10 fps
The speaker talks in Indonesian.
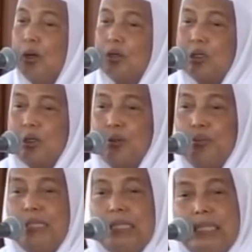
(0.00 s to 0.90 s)

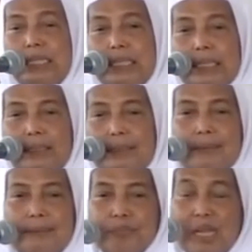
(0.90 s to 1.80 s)
muqarrabin.
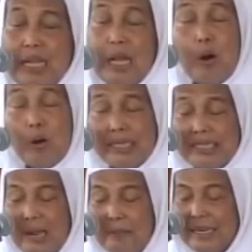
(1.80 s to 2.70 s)

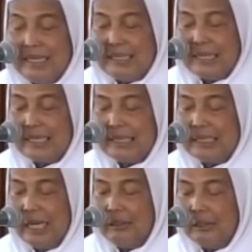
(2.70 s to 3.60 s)
Orang yang paling
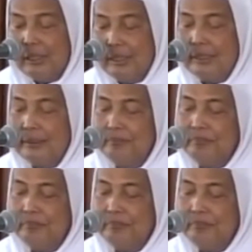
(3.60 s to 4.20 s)
dekat ya Allah.